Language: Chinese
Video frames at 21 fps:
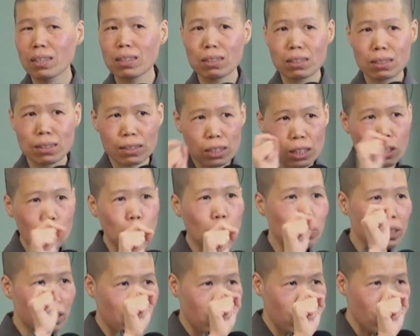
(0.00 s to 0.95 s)
事后
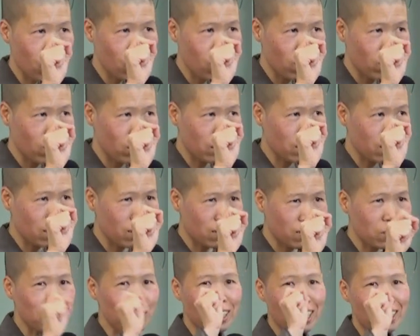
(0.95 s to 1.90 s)
我也
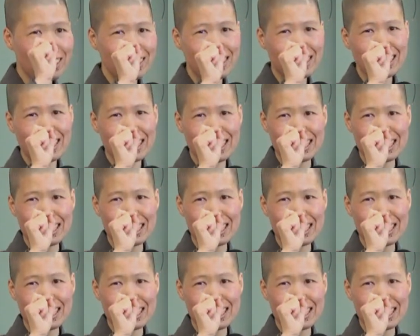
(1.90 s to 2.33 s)
收到这